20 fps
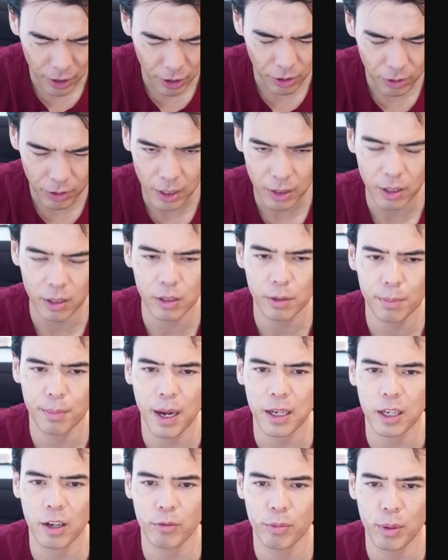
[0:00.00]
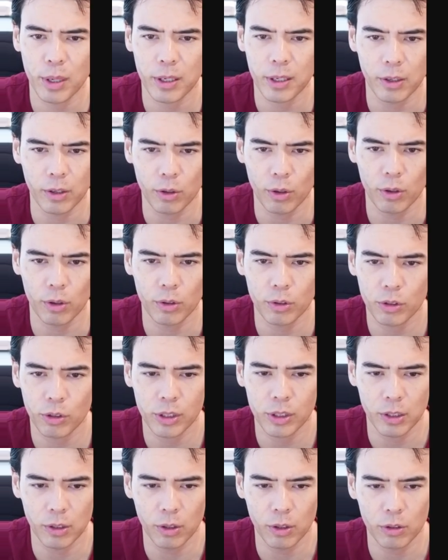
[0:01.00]
週出てるバンクーブアメリカの世論調
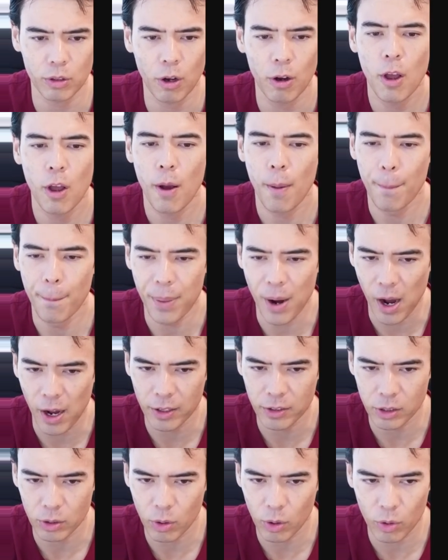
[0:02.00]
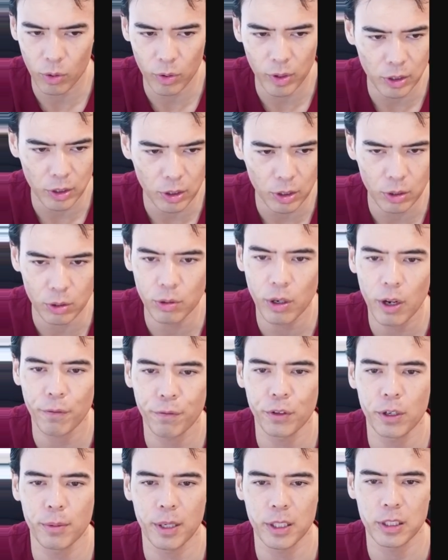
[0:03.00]
査によると、バーンズ、ここがすごい
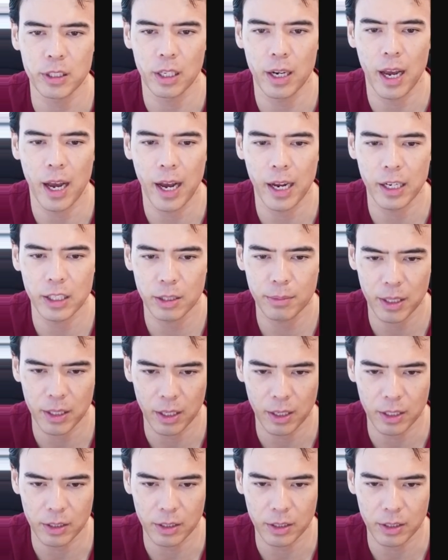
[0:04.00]
増えましたね。初めてで